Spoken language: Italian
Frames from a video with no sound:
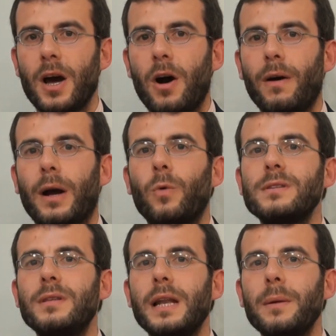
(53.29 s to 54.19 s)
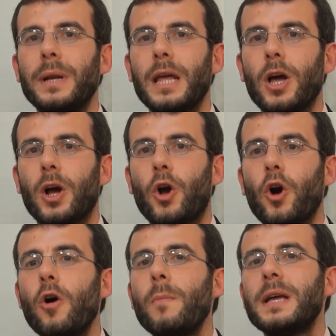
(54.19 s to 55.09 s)
Ora, questi libri
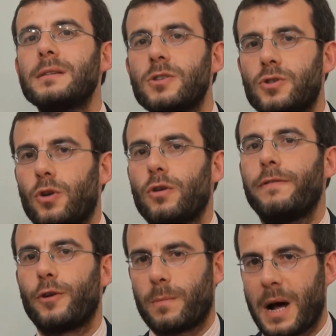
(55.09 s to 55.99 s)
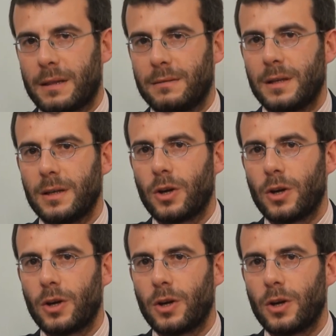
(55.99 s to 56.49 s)
come si sono formati?